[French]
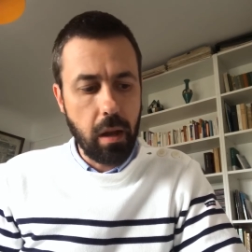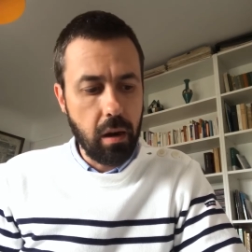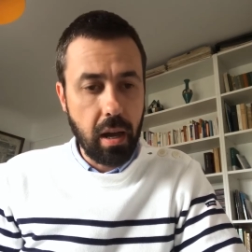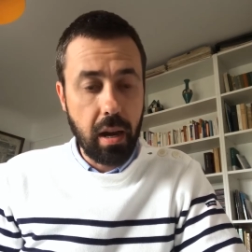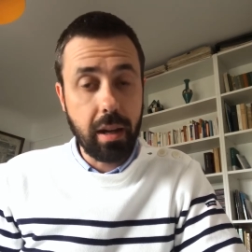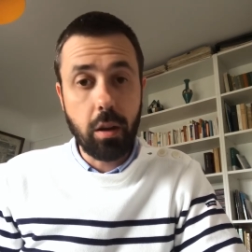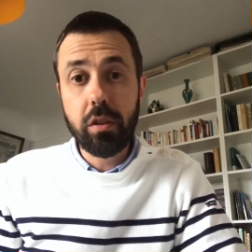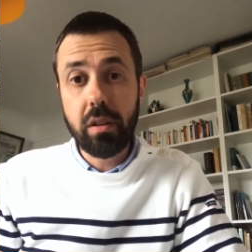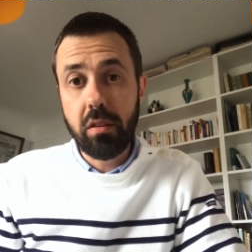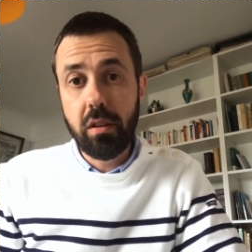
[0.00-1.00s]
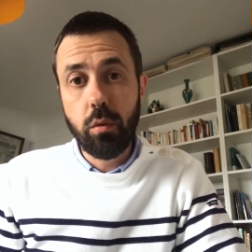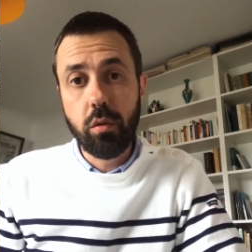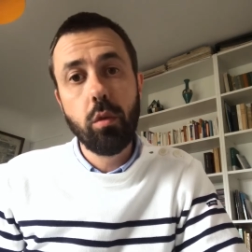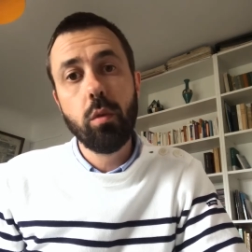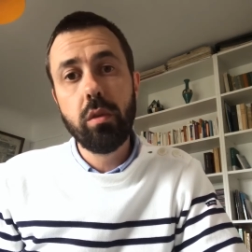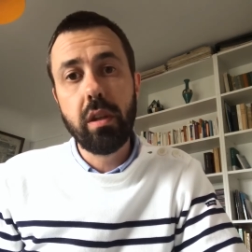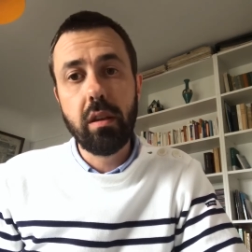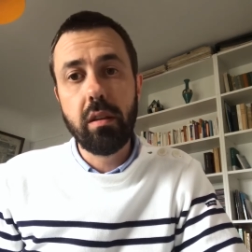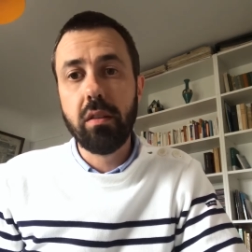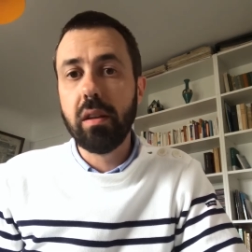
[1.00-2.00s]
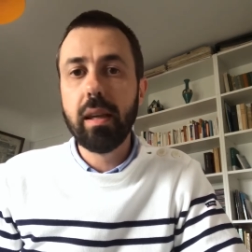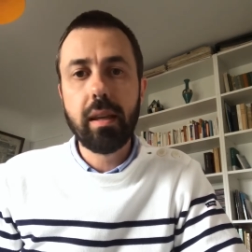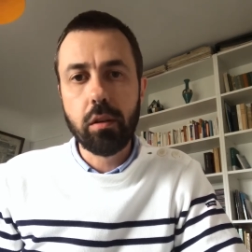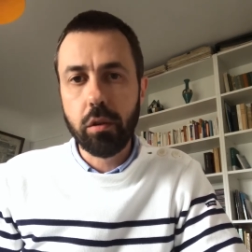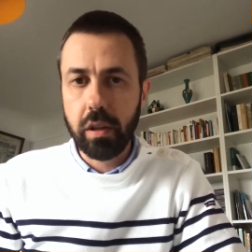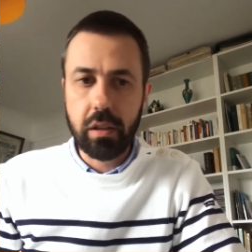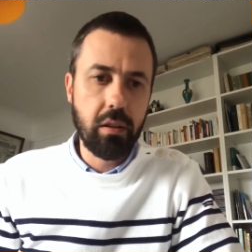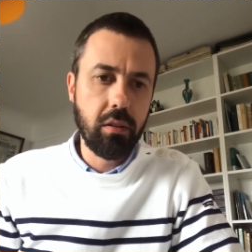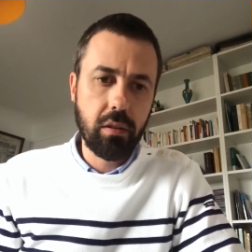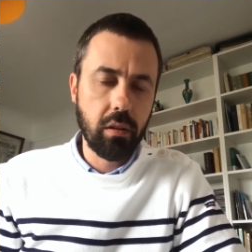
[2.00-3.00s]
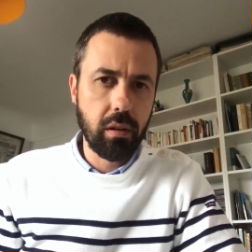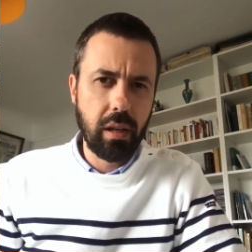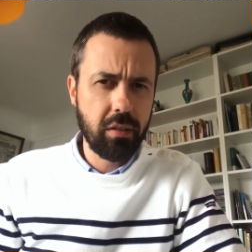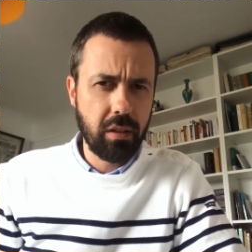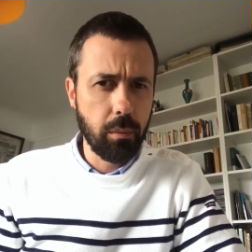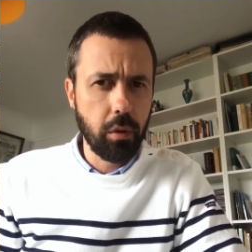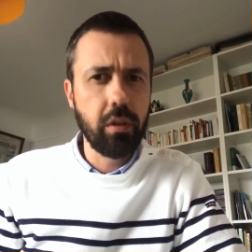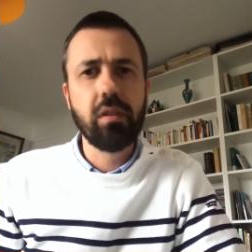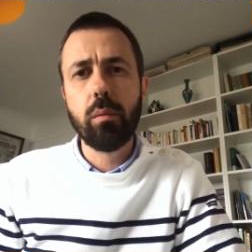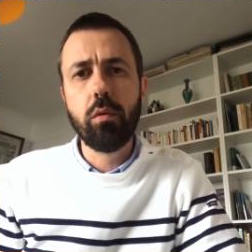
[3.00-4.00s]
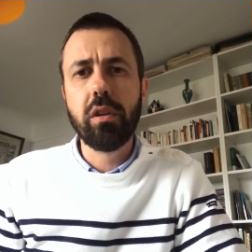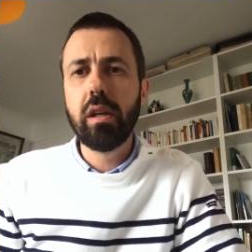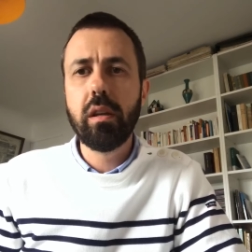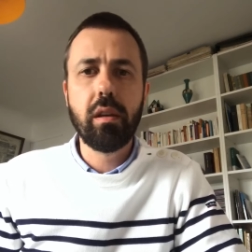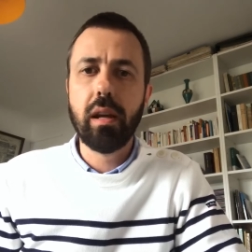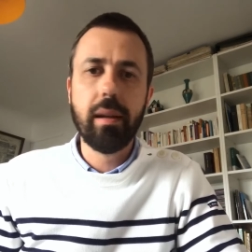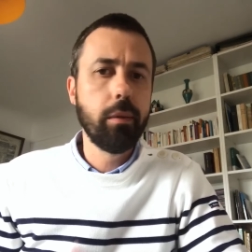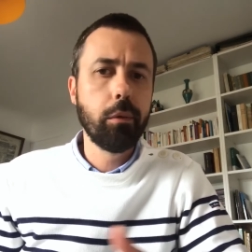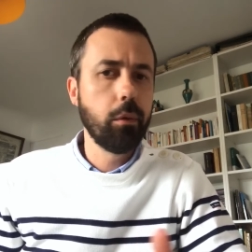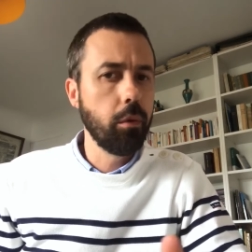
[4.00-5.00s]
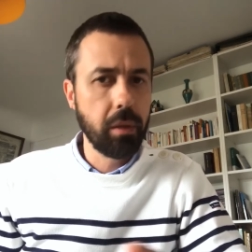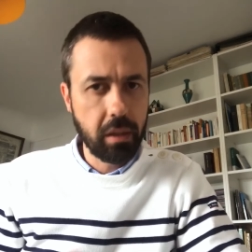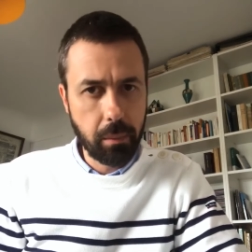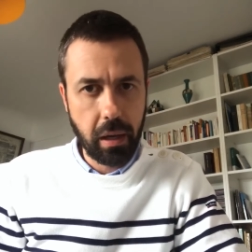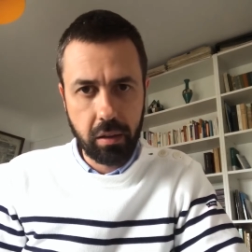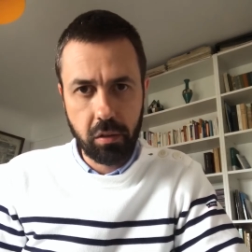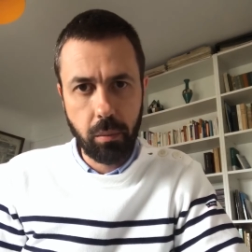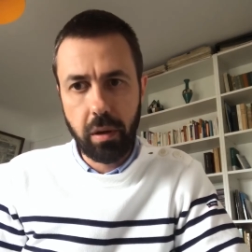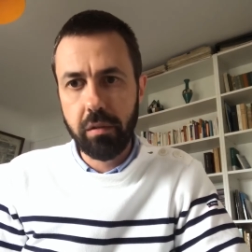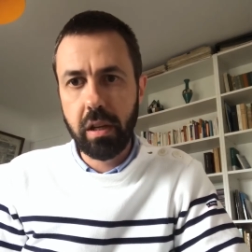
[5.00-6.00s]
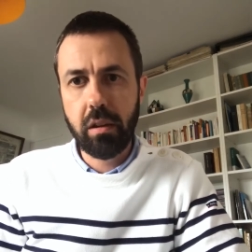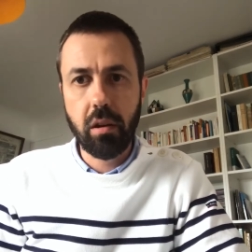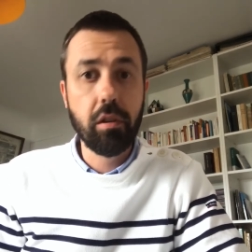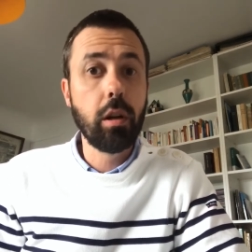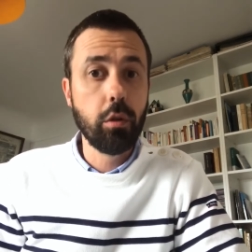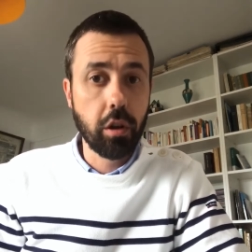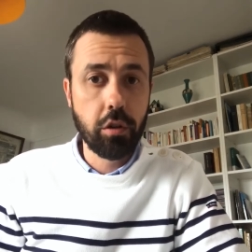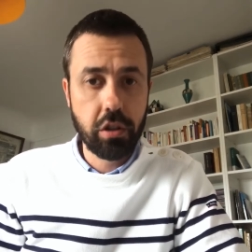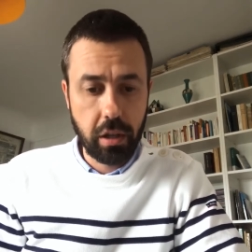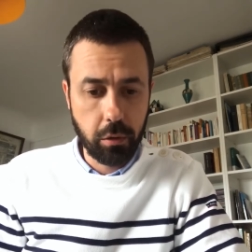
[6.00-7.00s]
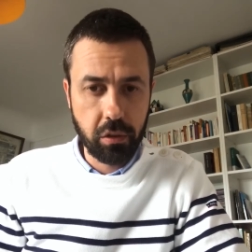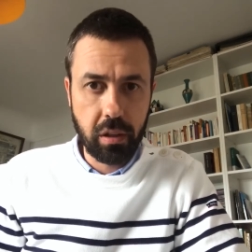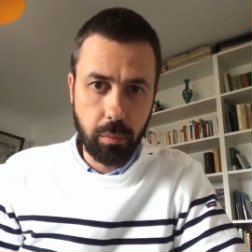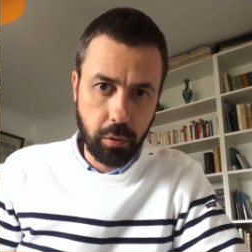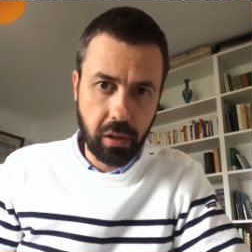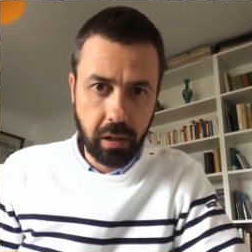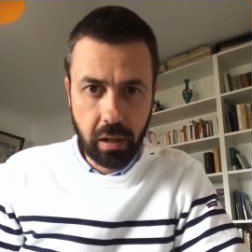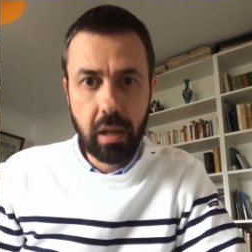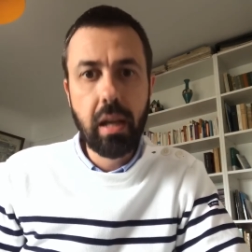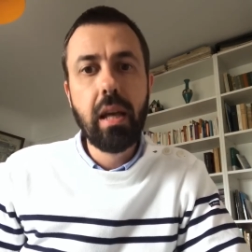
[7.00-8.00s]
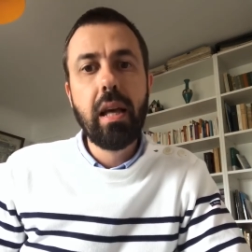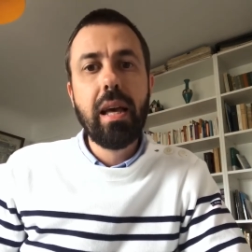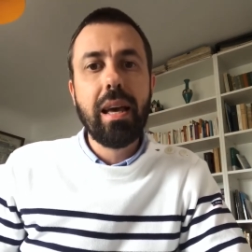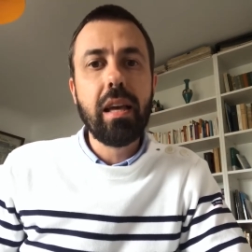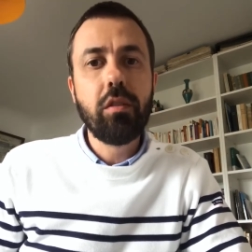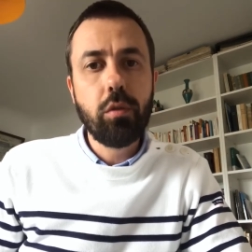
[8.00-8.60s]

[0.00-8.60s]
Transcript: la, grande désillusion des, années 90, extrêmement désabusée, qui allait donc culminer par exemple avec, avec le grunge quelques années plus tard. Et